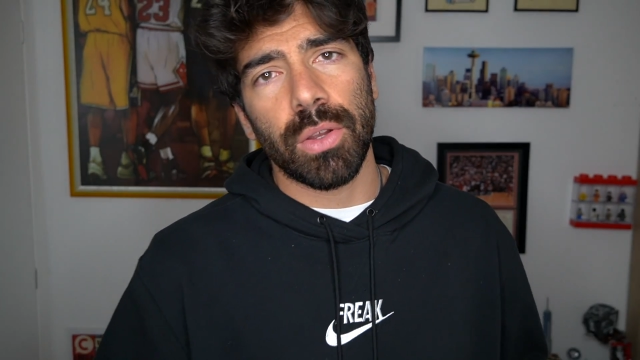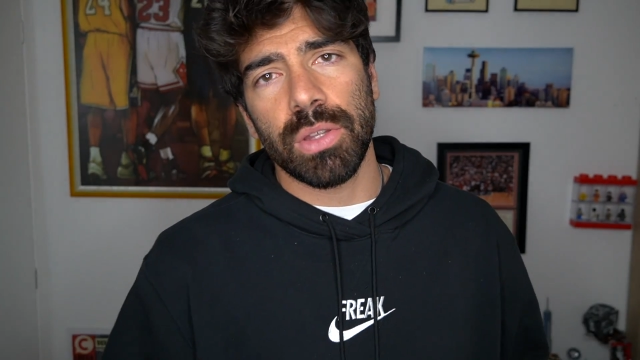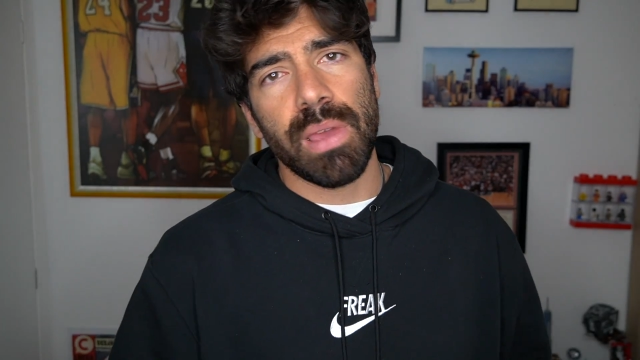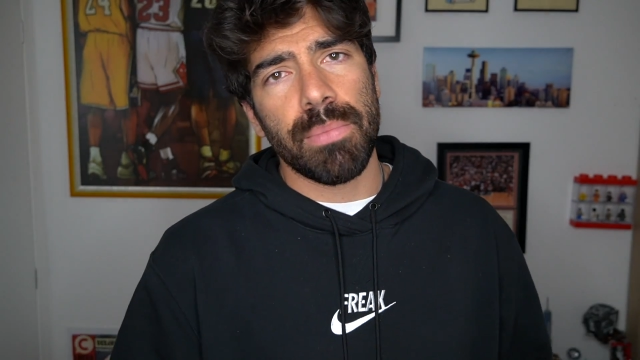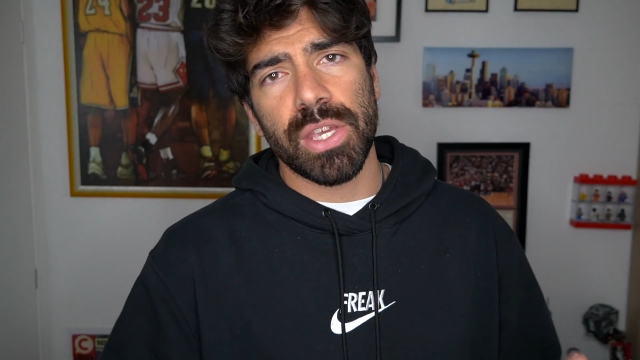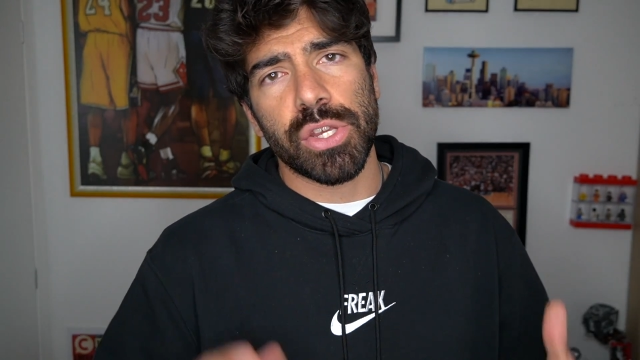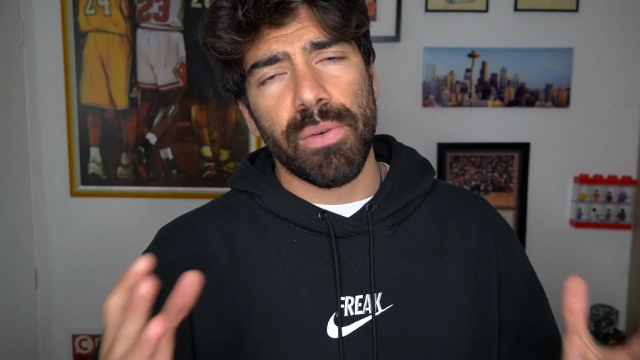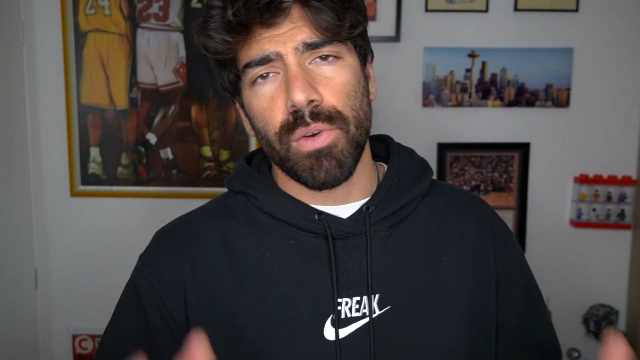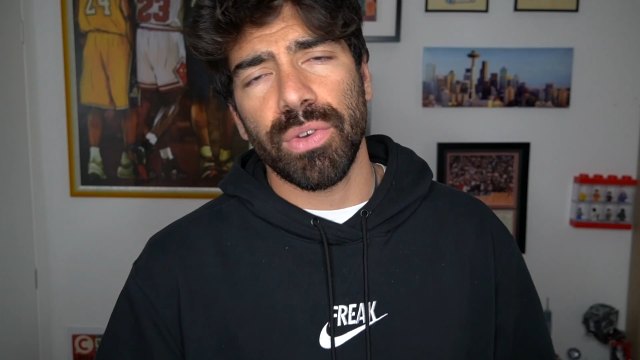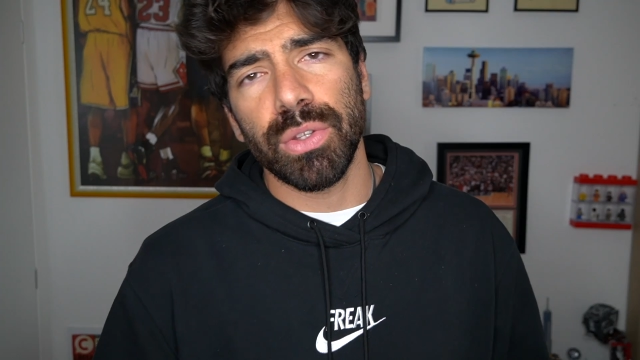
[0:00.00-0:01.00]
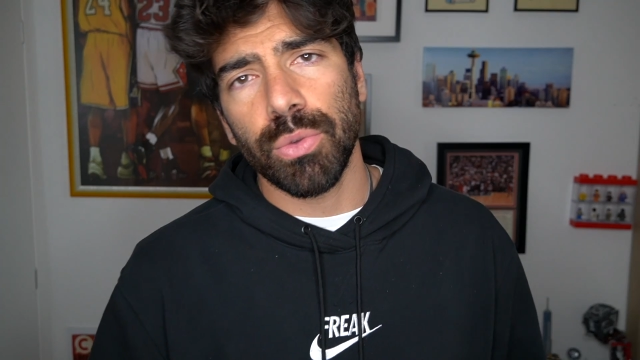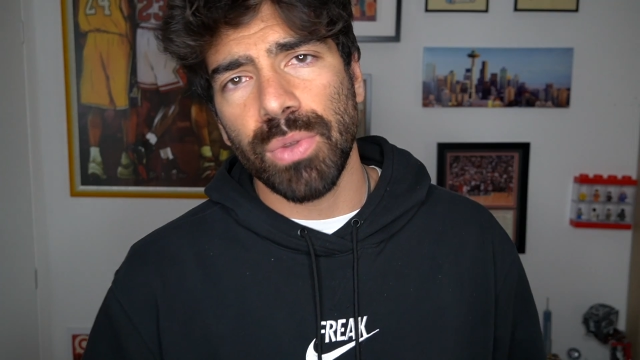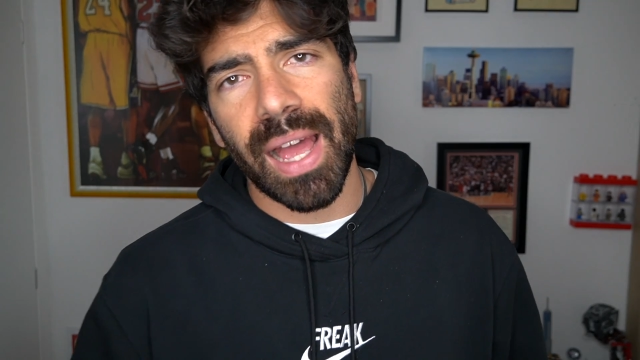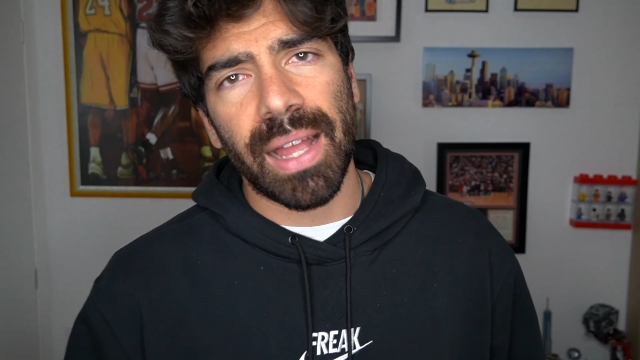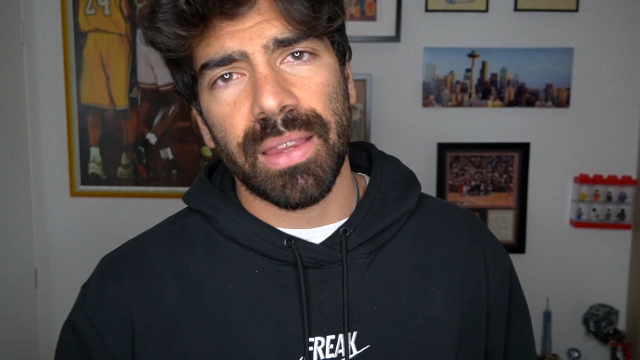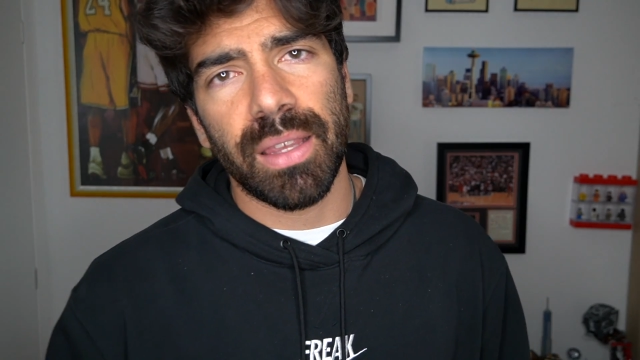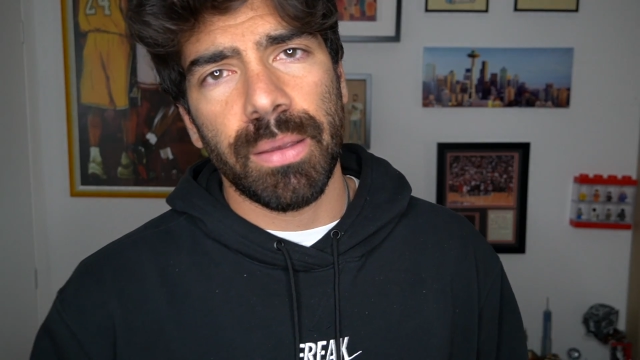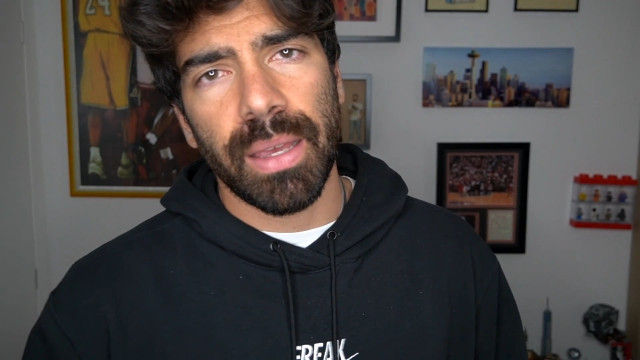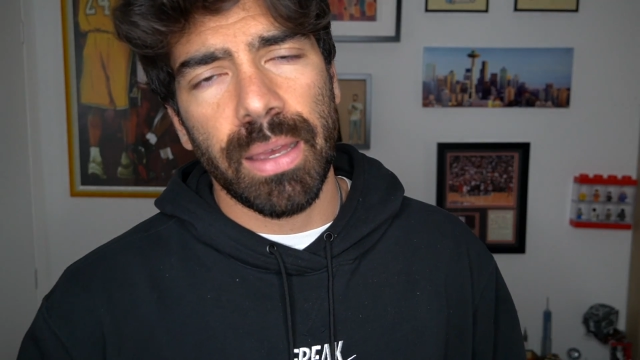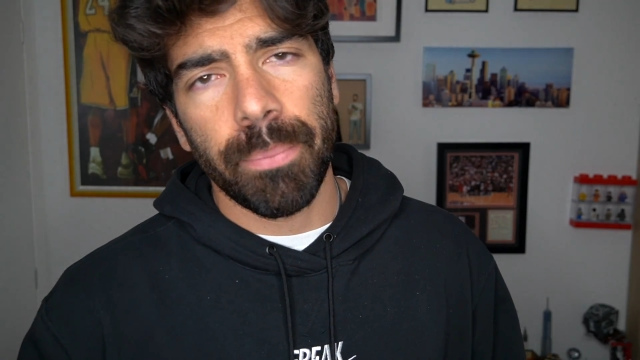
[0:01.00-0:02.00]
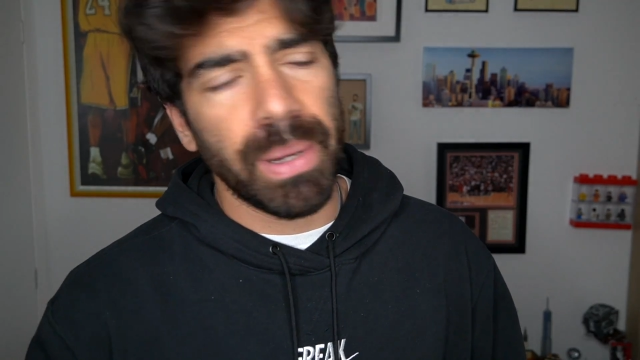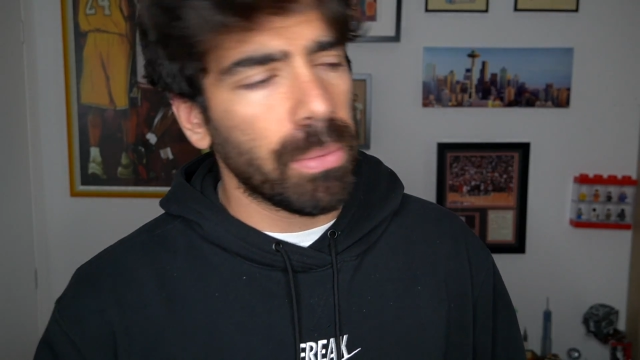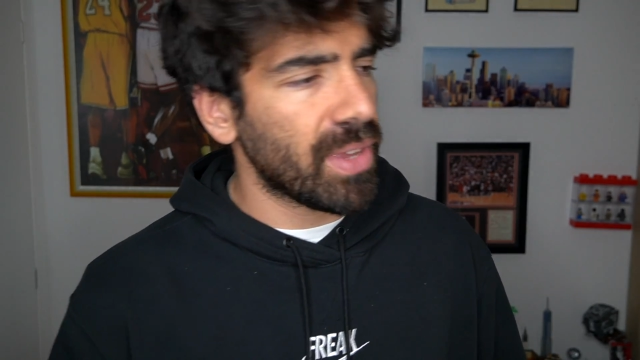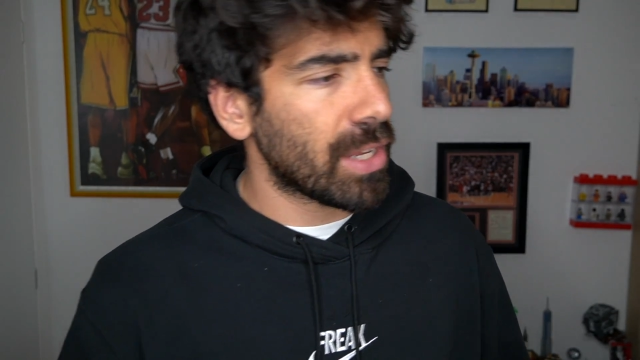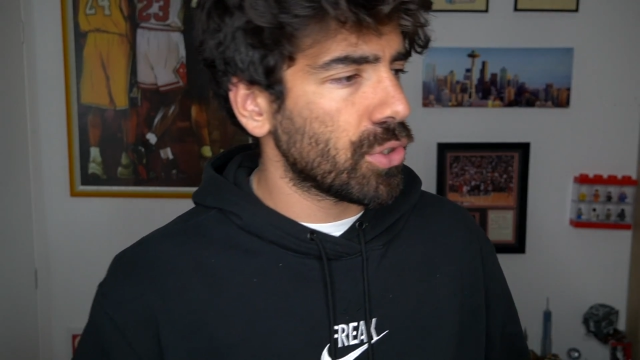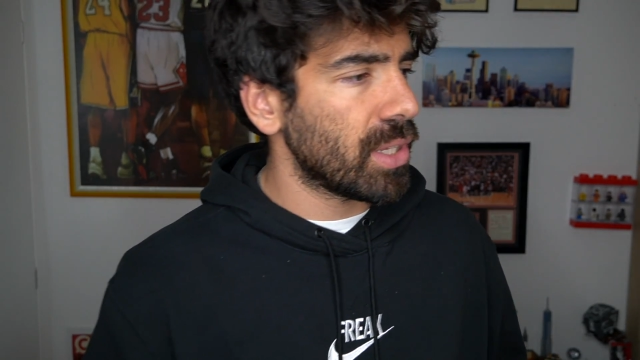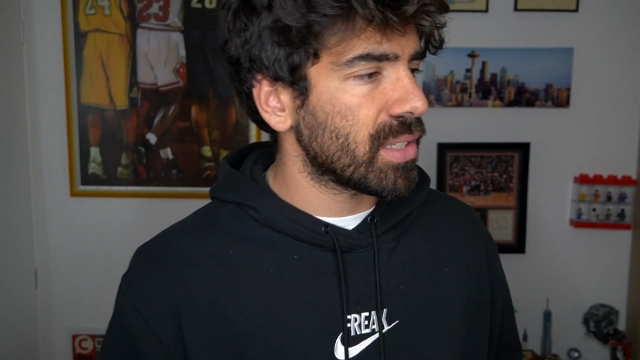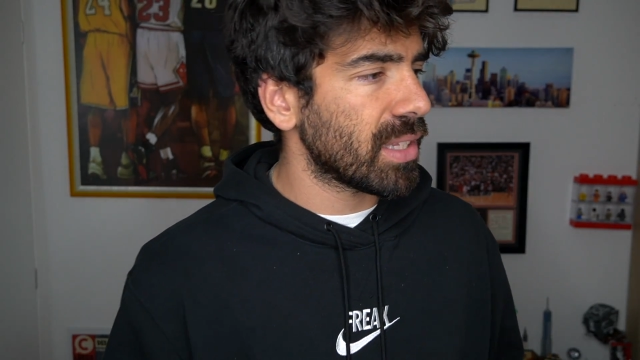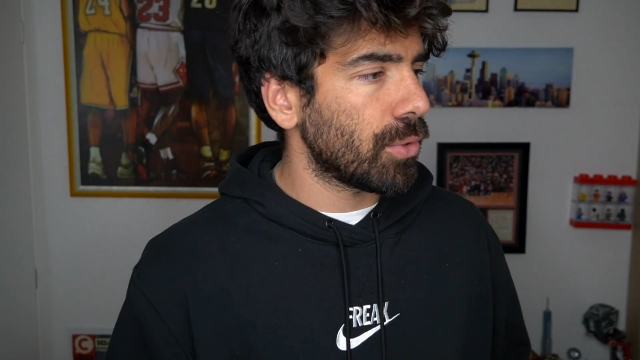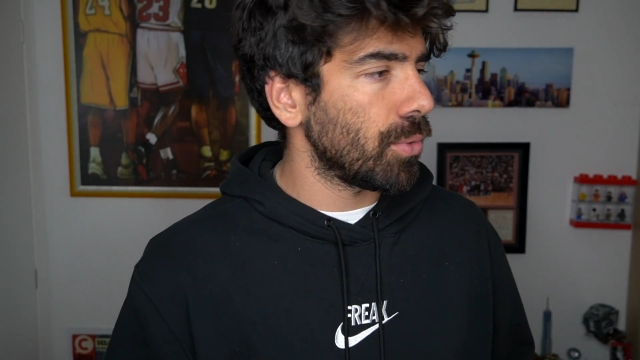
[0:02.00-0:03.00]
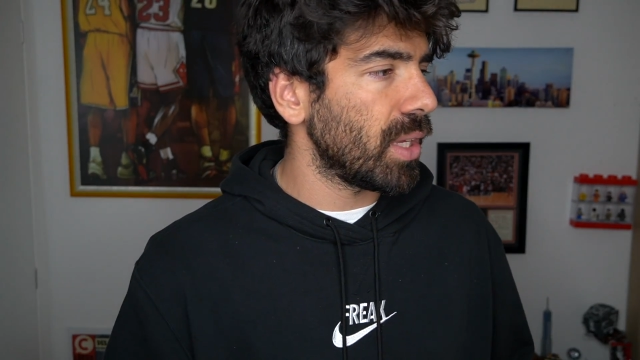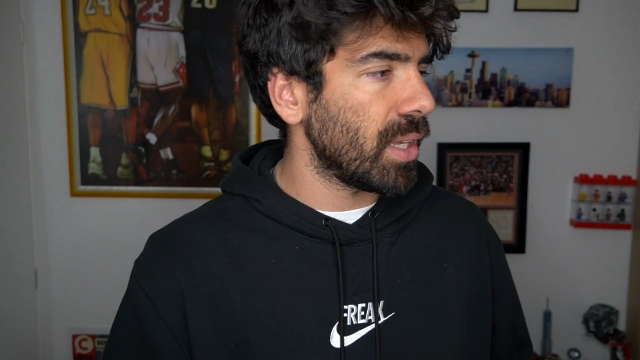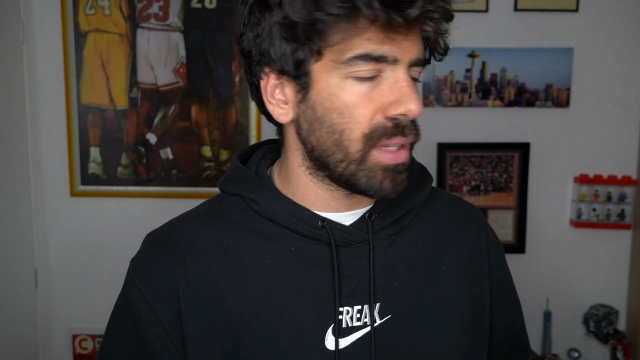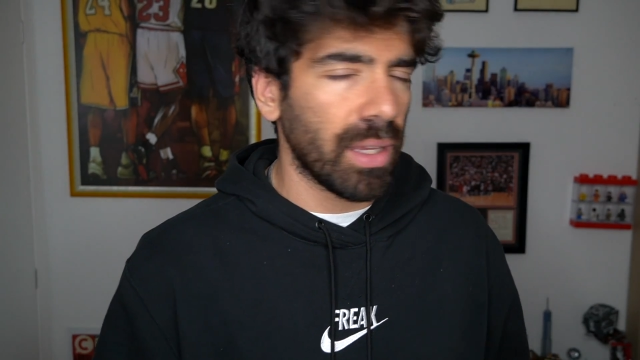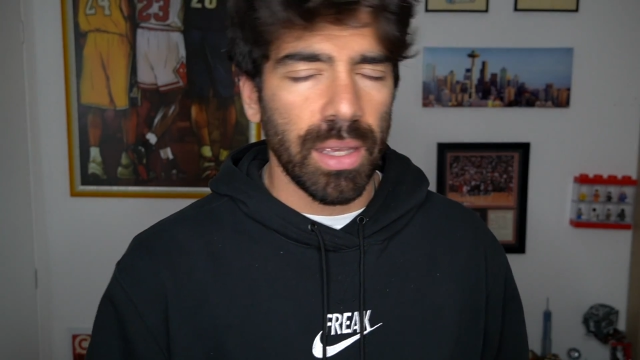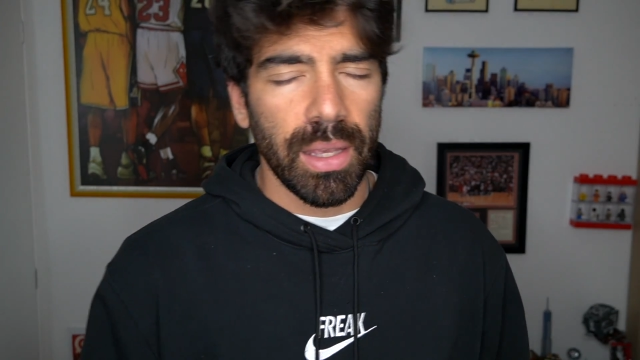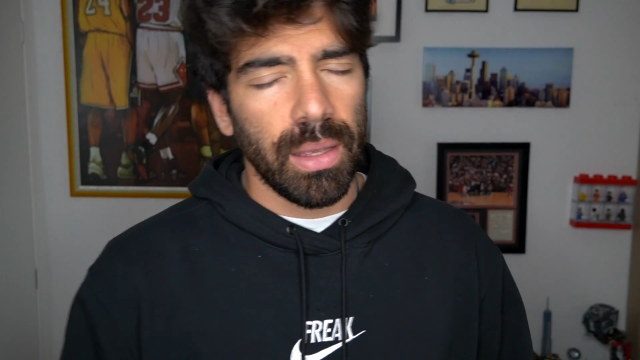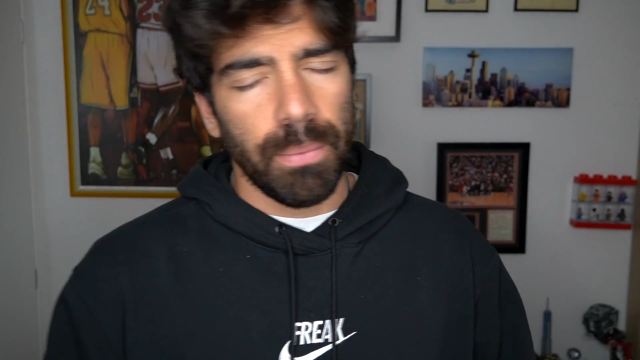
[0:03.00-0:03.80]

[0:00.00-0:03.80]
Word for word: Con i miei amici avevo 21 anni, eh, primo viaggio negli Stati Uniti,